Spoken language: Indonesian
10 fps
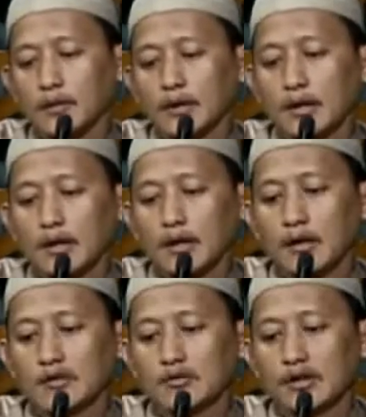
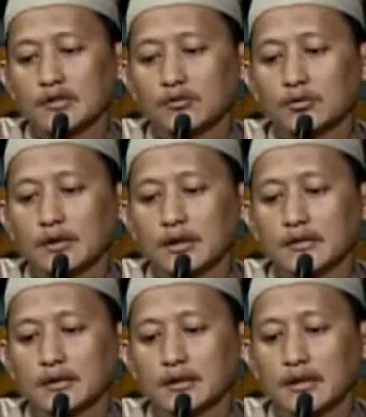Apakah ada sholat
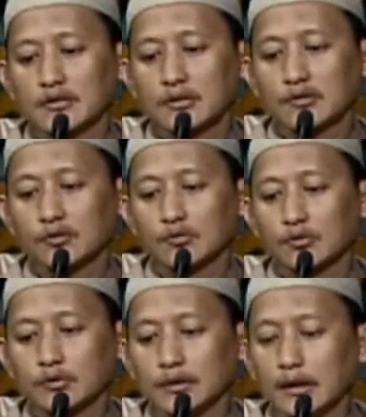sunnah setelah sholat
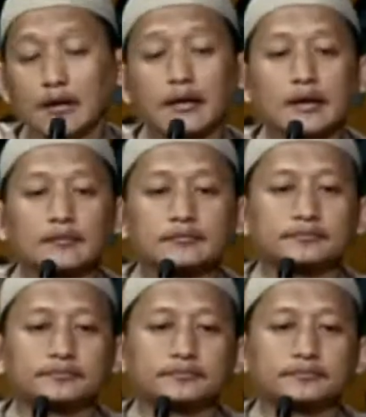subuh? Tidak ada.